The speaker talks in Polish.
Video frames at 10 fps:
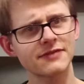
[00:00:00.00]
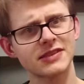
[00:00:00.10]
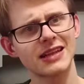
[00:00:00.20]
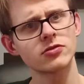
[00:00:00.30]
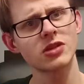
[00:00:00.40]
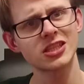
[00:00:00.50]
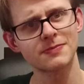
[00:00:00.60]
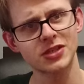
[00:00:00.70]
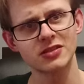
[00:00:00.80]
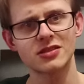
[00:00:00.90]
ze względu na
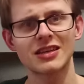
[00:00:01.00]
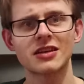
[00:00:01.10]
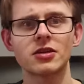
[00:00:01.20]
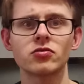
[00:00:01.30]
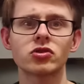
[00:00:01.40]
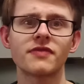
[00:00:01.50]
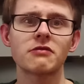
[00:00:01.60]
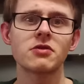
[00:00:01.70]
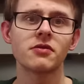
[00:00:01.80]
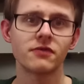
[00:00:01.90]
sprzęt te gry
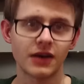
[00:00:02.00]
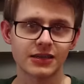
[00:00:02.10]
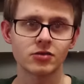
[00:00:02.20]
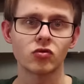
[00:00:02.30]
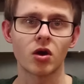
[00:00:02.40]
używały walki